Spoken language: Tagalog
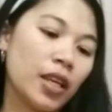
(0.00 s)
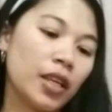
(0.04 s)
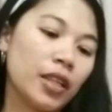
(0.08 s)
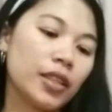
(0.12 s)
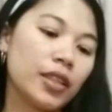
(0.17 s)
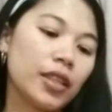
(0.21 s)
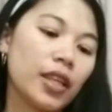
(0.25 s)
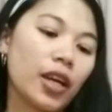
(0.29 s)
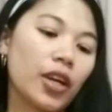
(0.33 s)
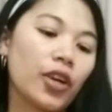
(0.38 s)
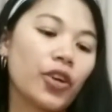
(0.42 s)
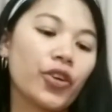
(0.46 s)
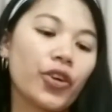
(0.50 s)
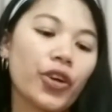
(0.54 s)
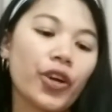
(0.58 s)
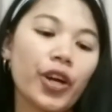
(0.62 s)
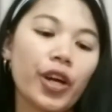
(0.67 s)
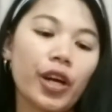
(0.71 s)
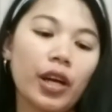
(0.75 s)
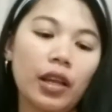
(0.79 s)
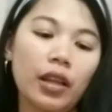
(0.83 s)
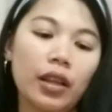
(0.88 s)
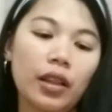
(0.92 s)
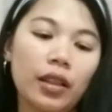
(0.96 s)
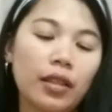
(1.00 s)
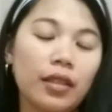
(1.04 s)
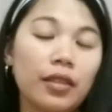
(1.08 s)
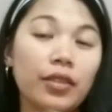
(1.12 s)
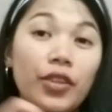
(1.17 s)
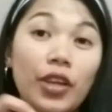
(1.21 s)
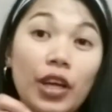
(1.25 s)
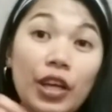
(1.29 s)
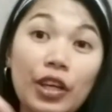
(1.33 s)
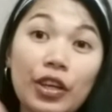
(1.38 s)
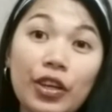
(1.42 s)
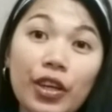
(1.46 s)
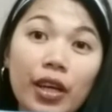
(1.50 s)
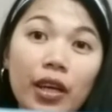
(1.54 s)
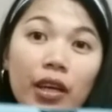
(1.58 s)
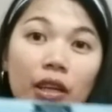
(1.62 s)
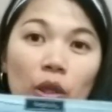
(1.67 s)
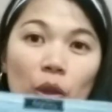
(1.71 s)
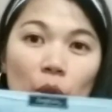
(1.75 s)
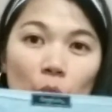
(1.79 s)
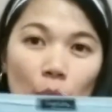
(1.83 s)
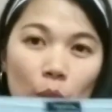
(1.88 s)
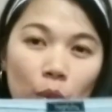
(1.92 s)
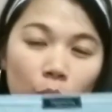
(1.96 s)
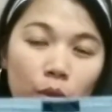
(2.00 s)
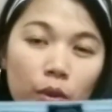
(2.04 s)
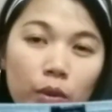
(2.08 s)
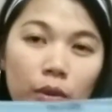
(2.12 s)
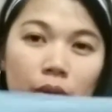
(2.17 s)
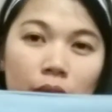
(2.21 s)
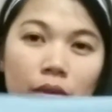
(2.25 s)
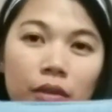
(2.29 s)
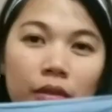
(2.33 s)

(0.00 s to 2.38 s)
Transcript: The Girl. The Girl Who.